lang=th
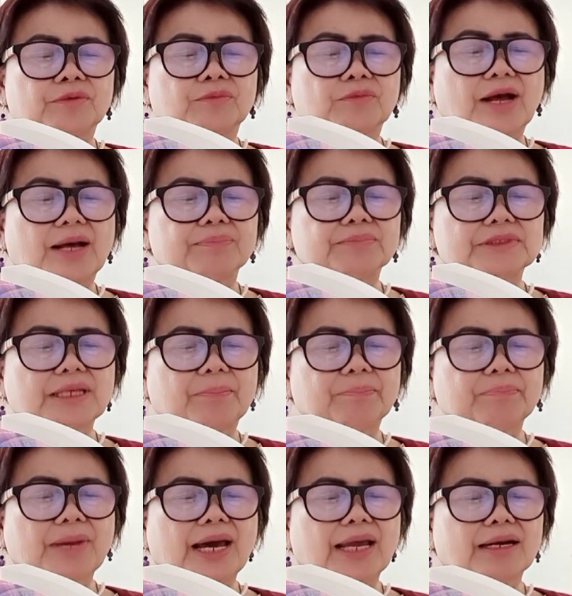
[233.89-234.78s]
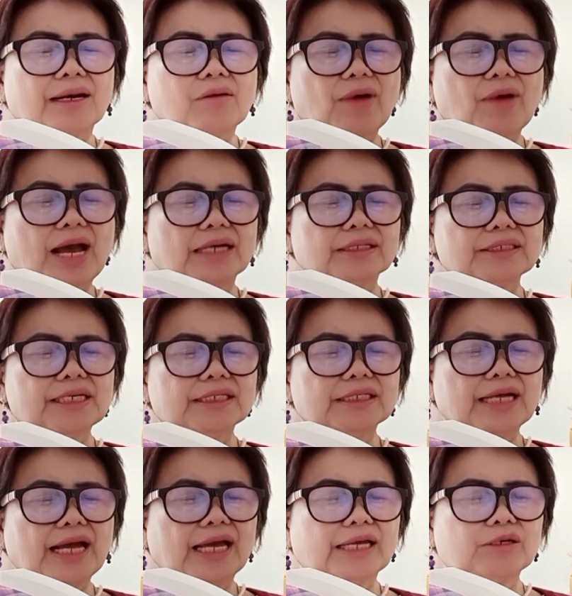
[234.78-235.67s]
ความสัมพันธ์ระหว่างเงื่
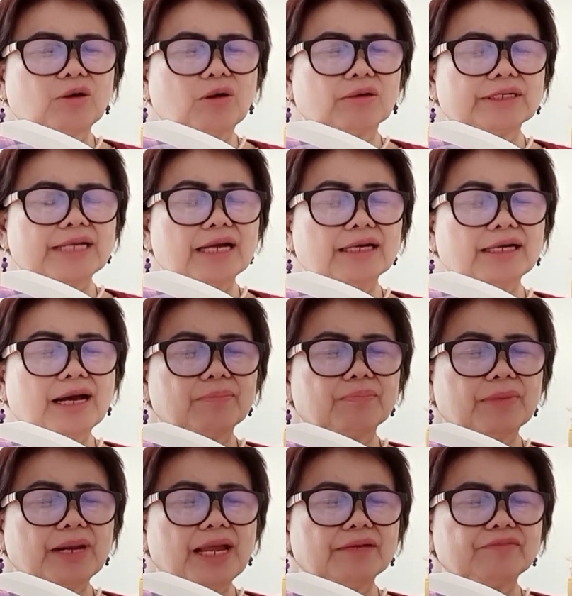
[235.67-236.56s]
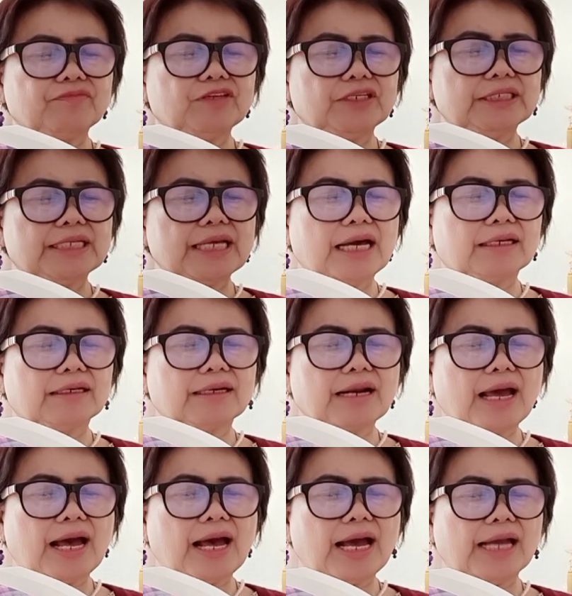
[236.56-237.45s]
อนไขของนักขับไล่วิญญาณ
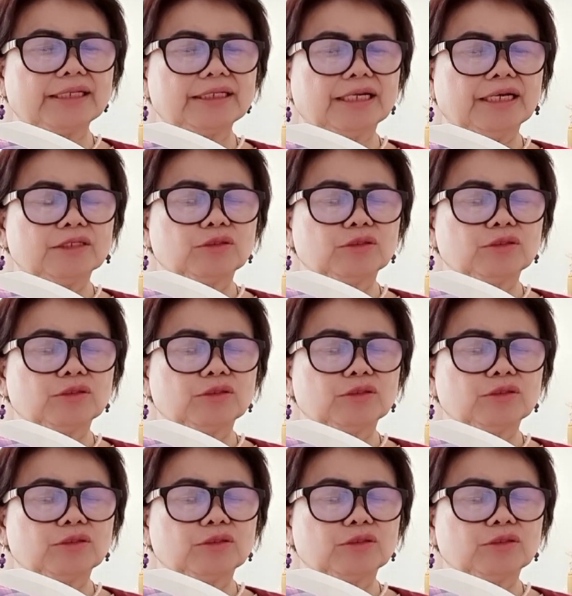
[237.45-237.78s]
ร้าย